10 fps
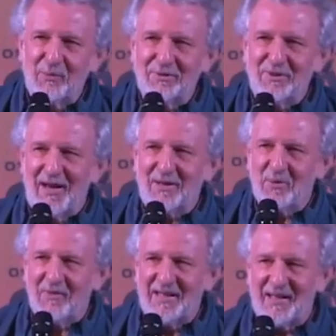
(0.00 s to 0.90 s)
punto della
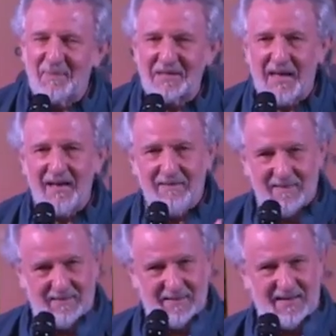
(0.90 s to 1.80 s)
sua vita Pascal
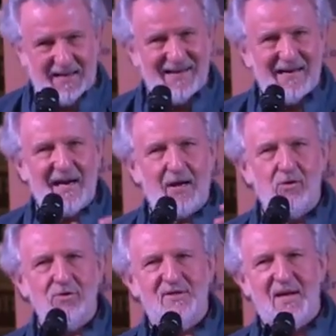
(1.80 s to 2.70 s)
eh, era in
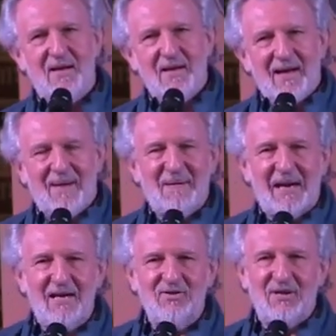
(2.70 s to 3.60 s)
carrozza a
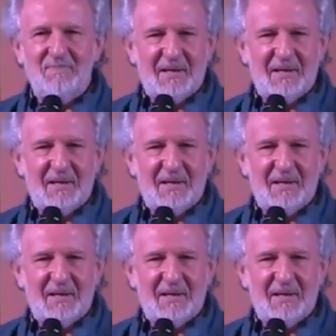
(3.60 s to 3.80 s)
Parigi, è